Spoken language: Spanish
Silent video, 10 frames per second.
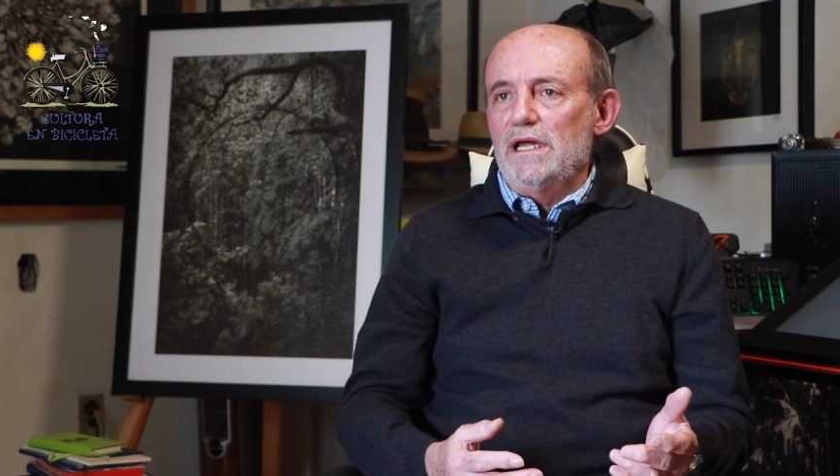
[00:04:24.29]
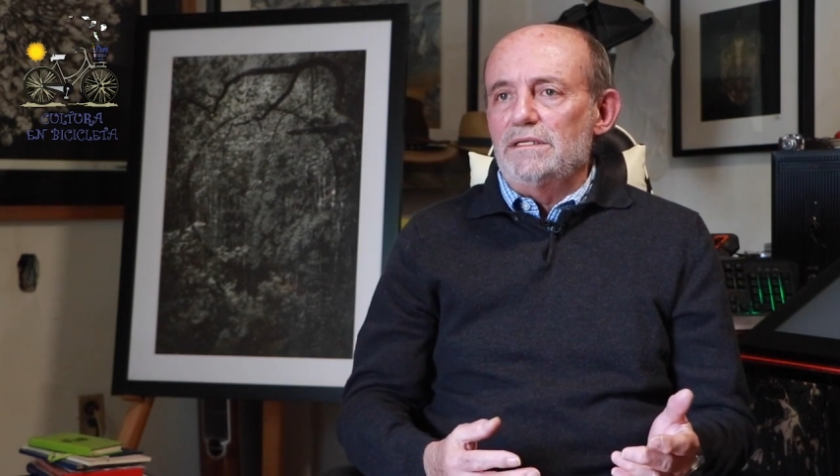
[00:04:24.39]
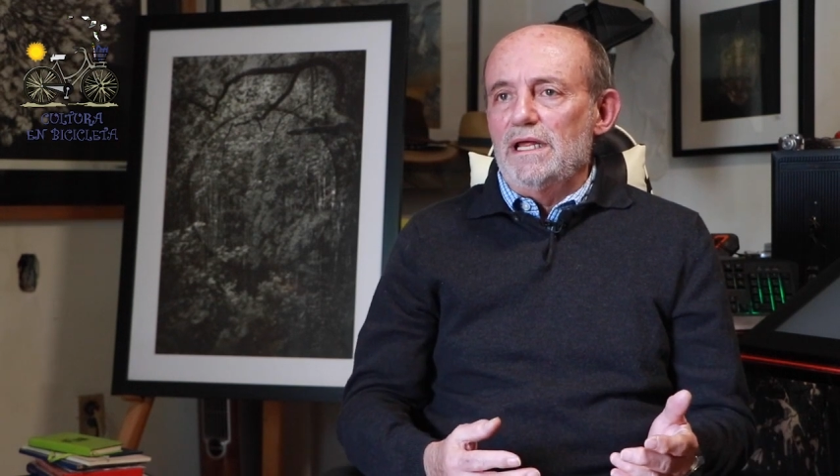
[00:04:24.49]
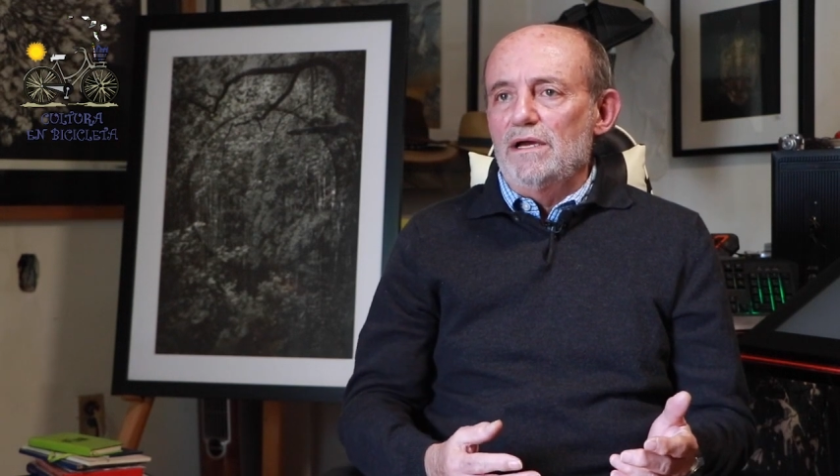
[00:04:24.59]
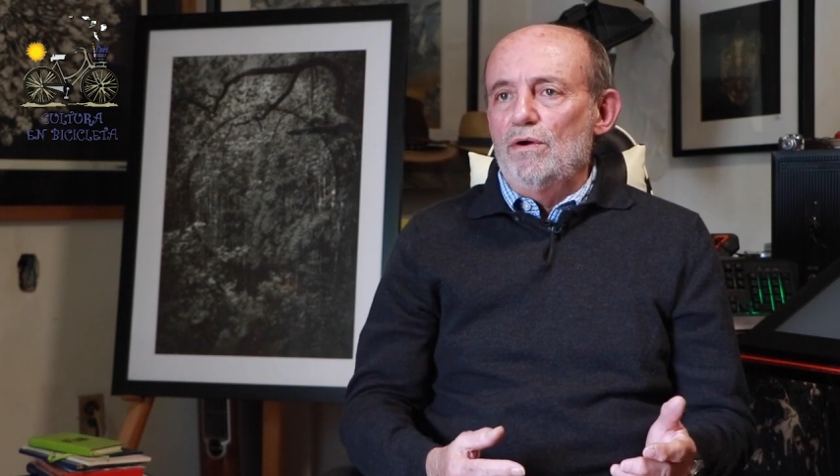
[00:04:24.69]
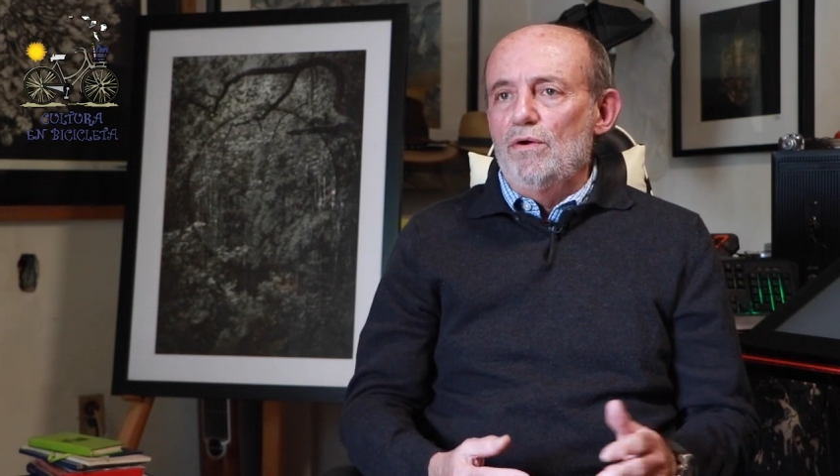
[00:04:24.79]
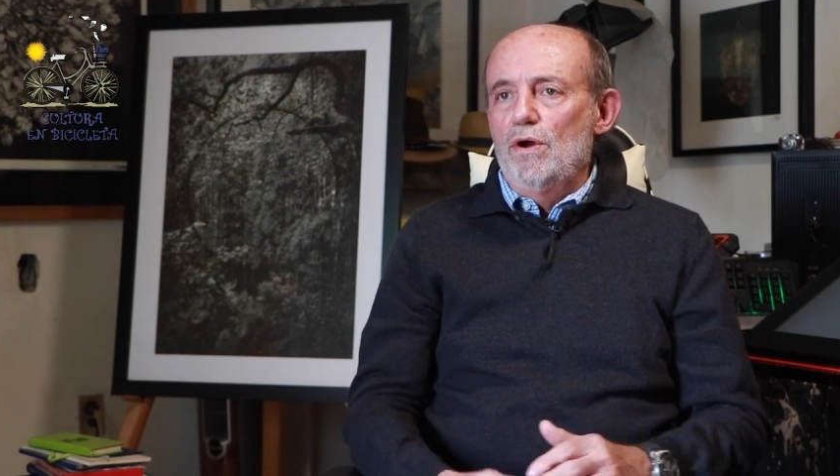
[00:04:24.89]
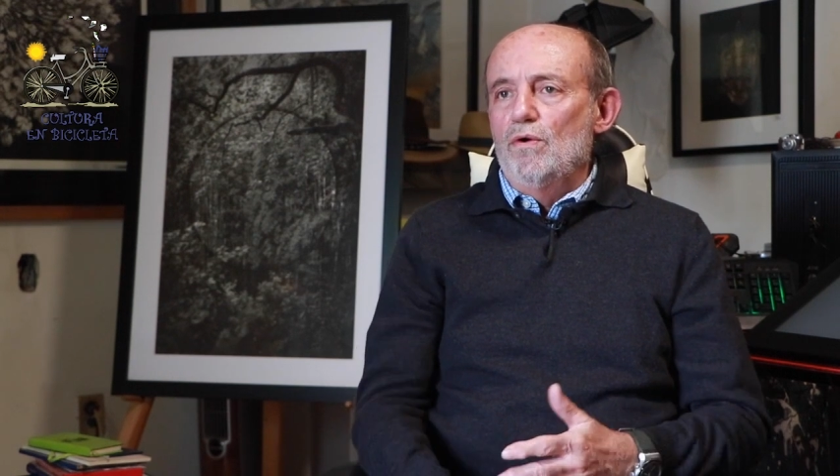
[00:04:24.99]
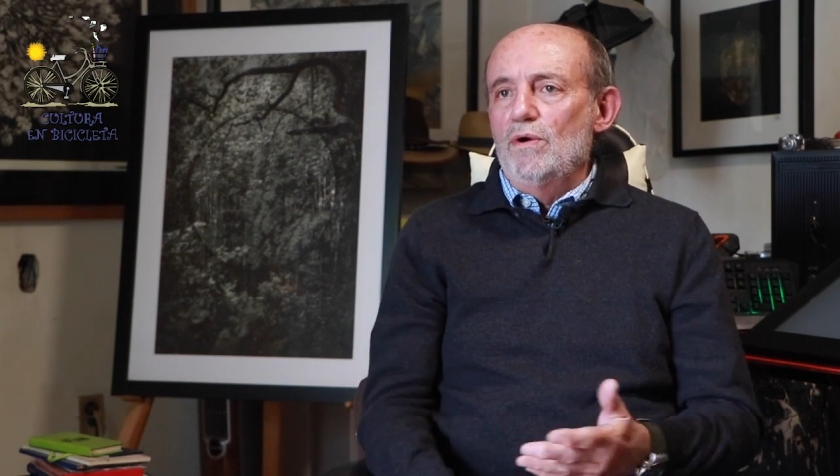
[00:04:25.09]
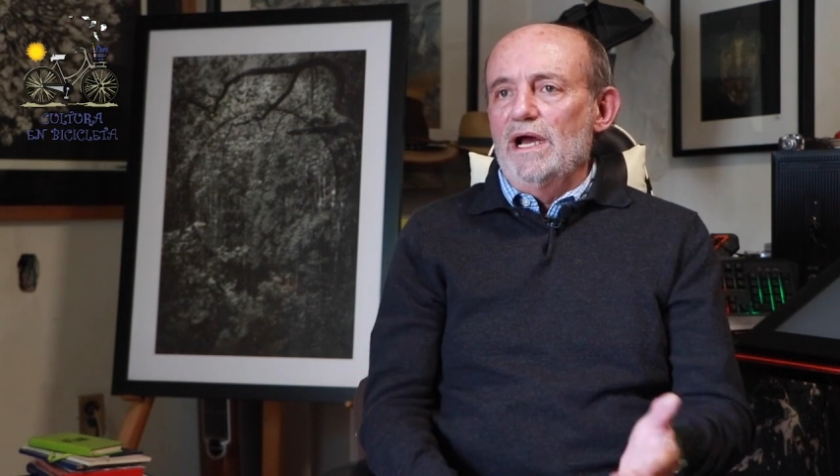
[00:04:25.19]

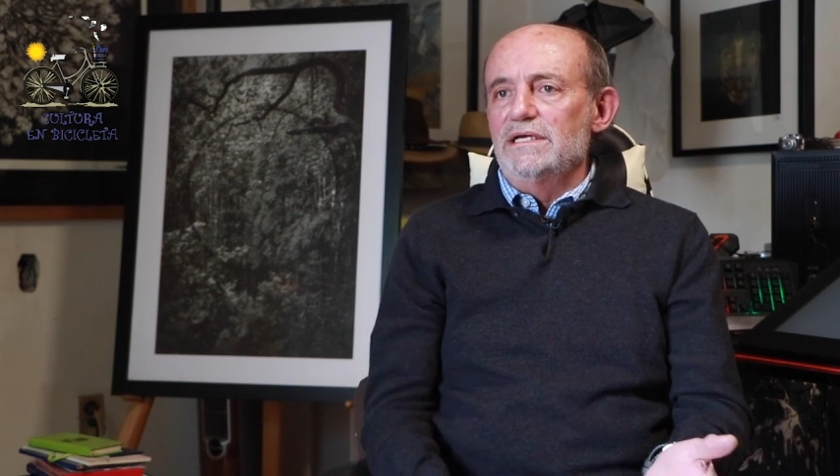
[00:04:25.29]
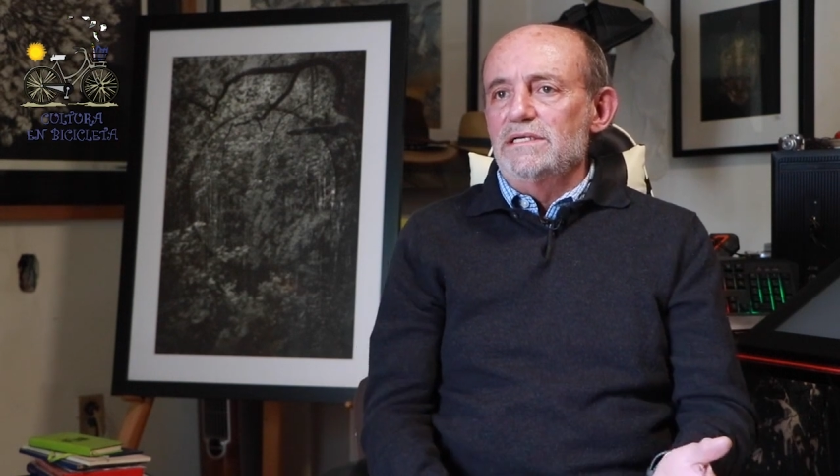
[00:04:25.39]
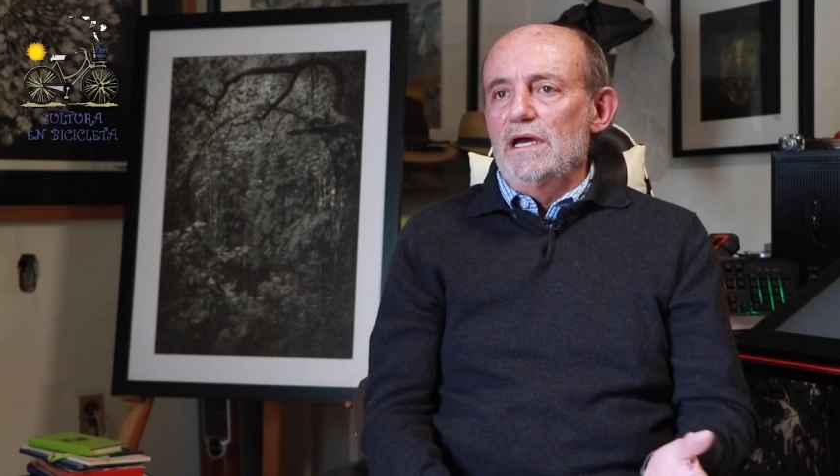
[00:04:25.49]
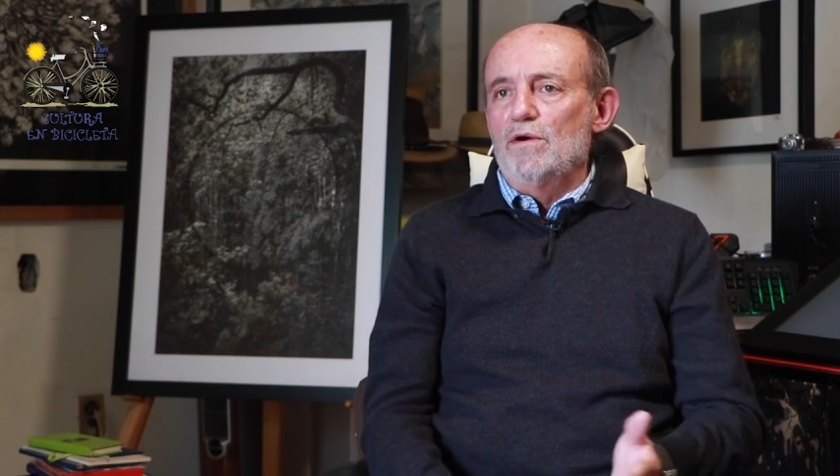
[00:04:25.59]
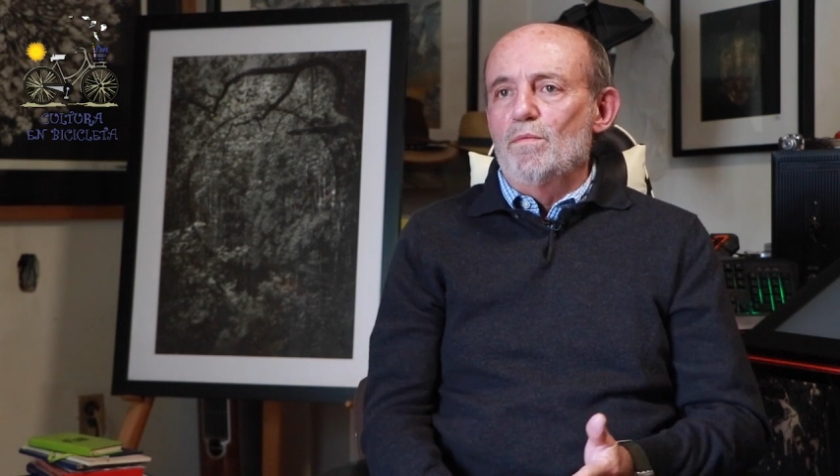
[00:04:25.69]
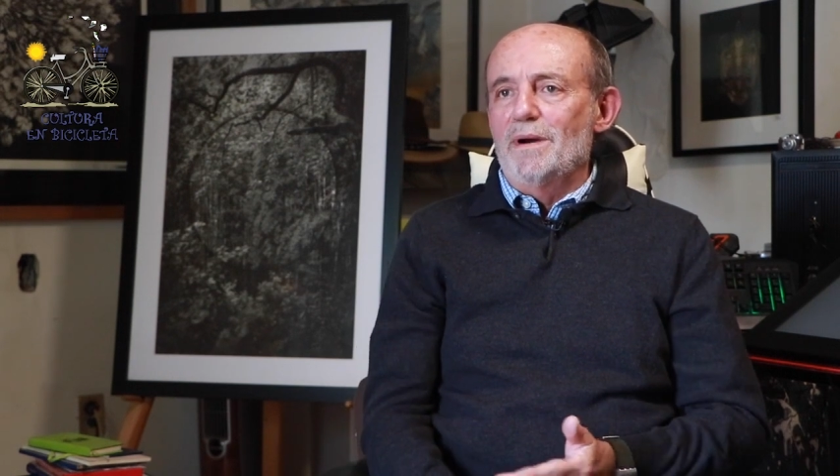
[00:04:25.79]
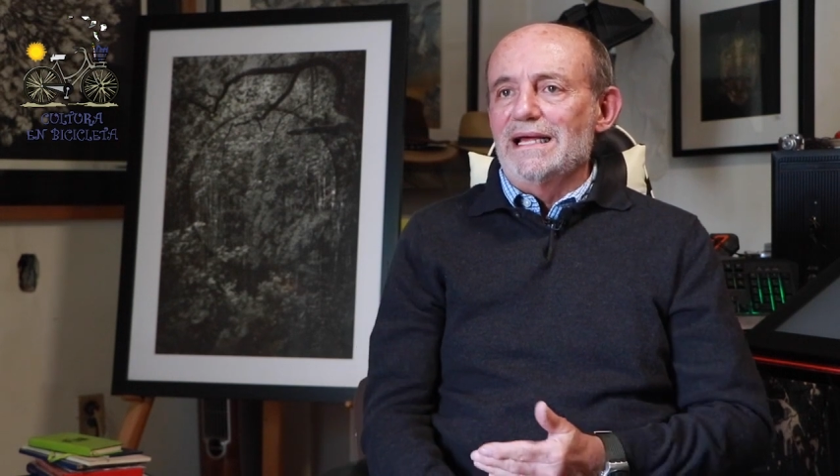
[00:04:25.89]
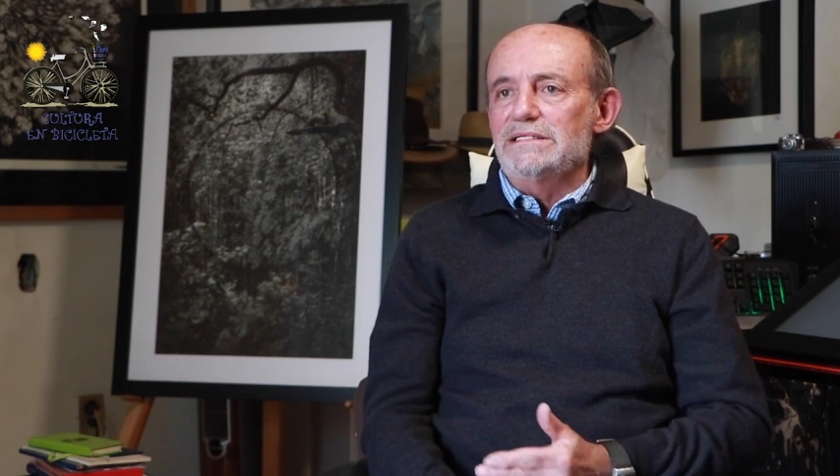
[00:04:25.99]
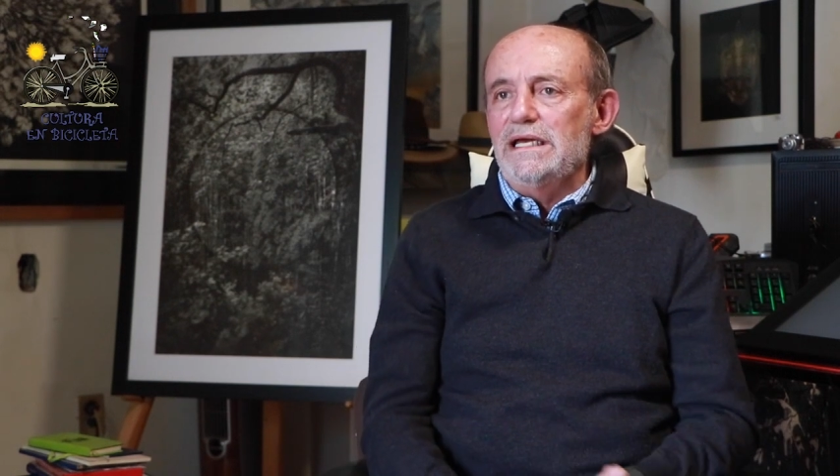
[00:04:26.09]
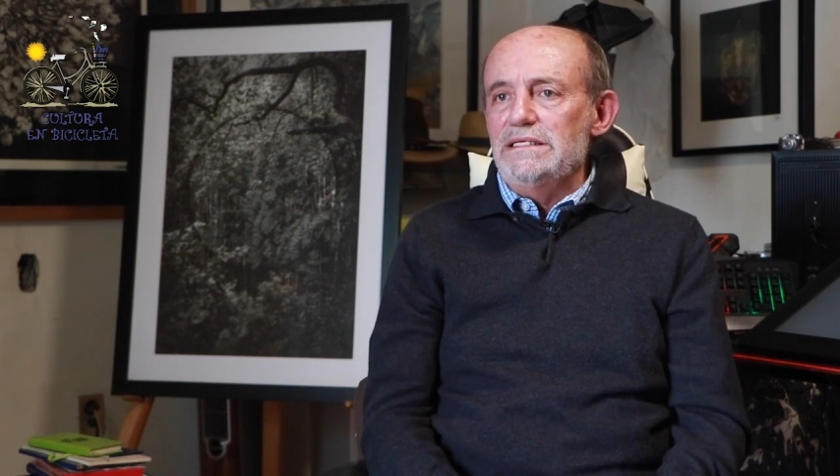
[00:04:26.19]
tengo una agencia de
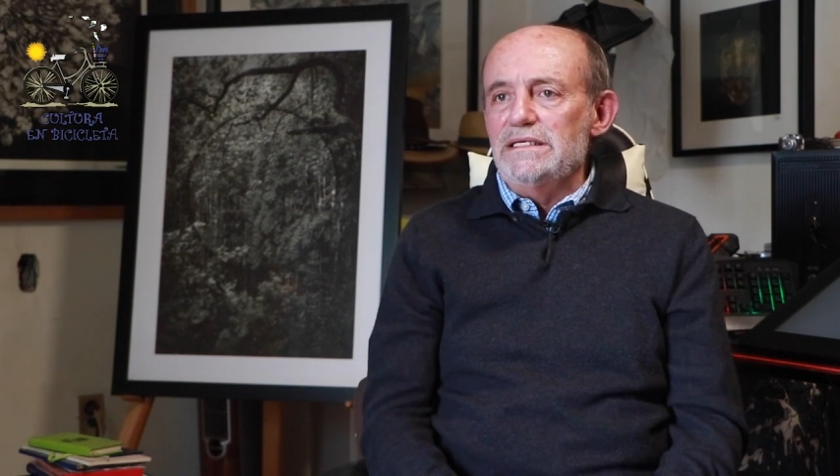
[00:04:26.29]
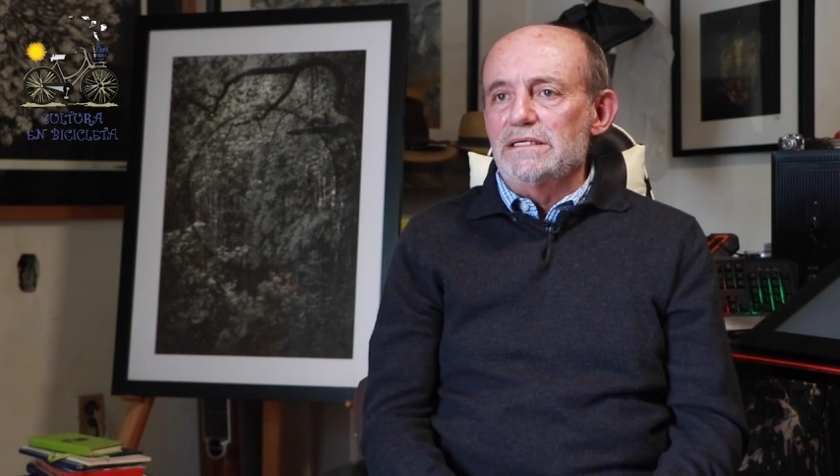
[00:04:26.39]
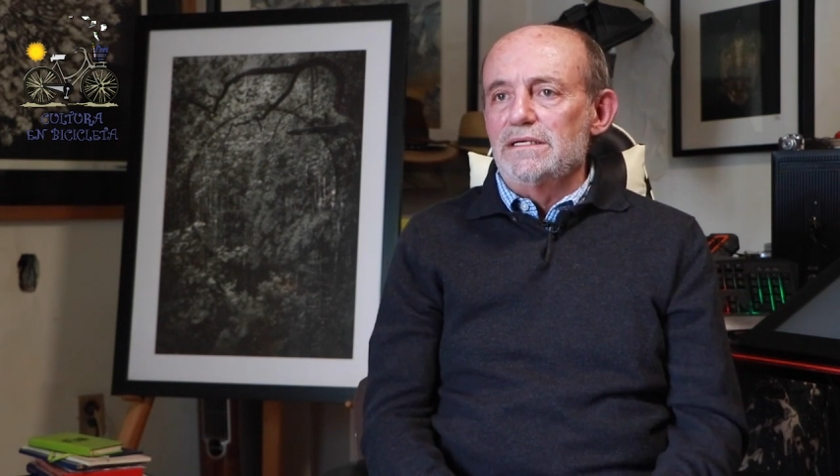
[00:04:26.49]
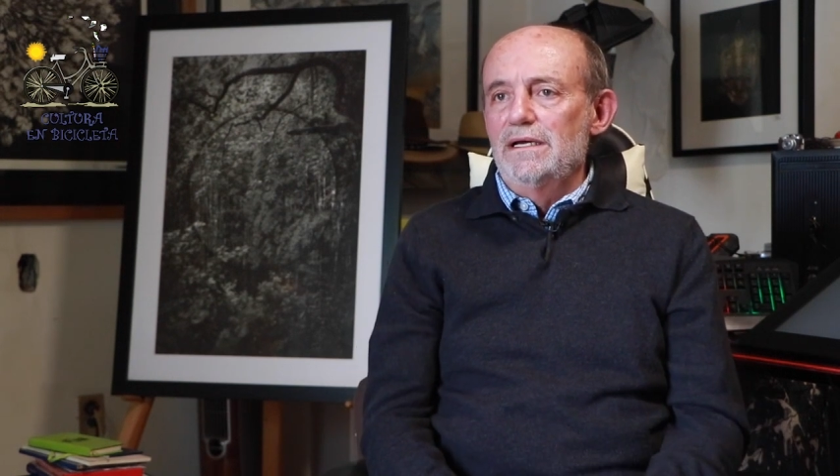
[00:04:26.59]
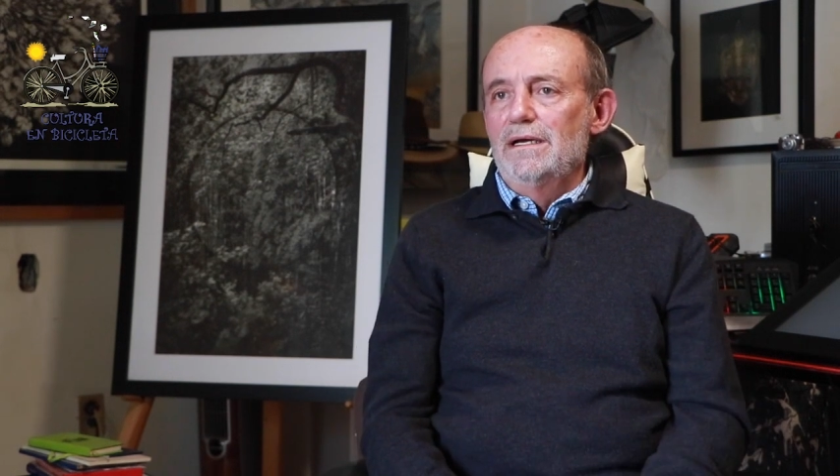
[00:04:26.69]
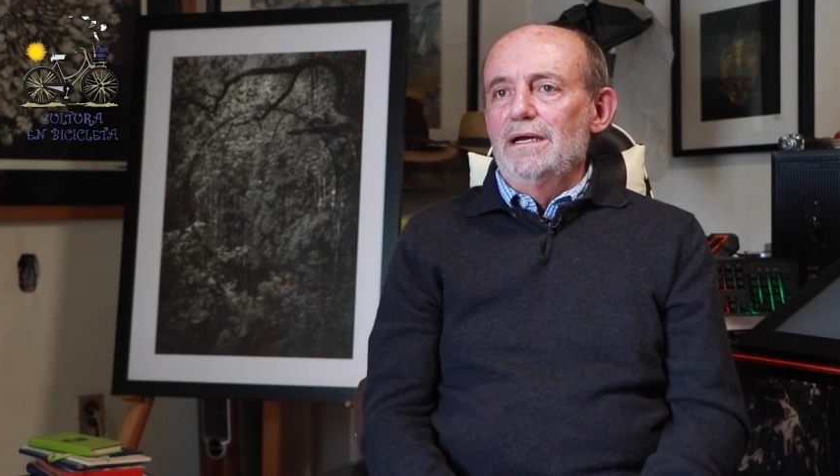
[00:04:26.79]
complacencias.